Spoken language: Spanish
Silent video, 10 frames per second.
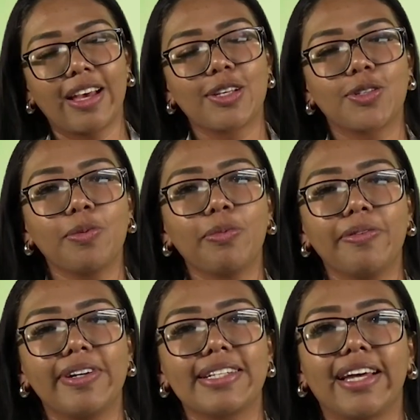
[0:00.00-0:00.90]
Soy muy
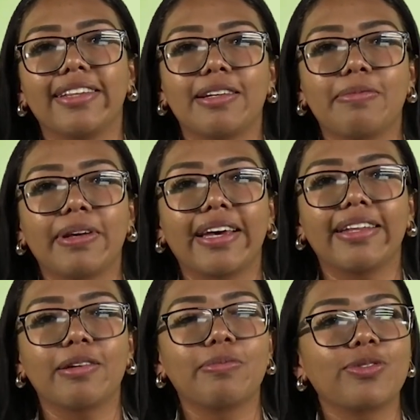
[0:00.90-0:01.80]
versátil, me
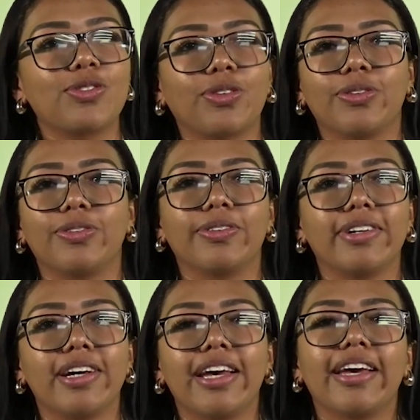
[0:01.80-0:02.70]
encanta mucho
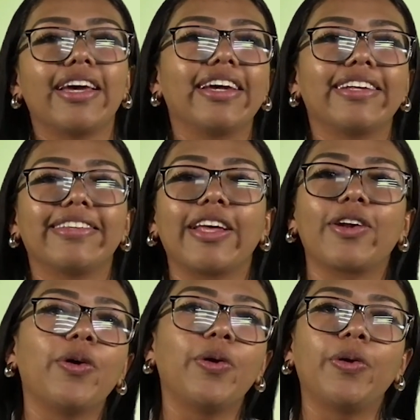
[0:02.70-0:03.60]
eh,
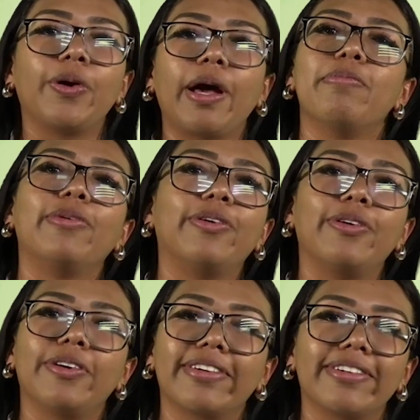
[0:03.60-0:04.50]
terror,
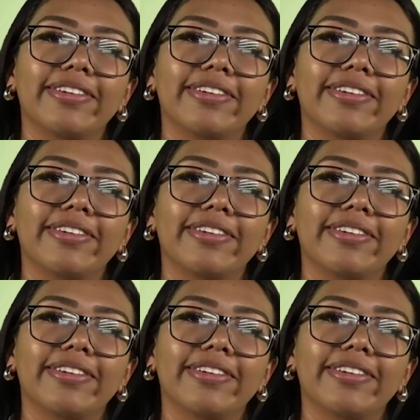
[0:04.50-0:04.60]
amor.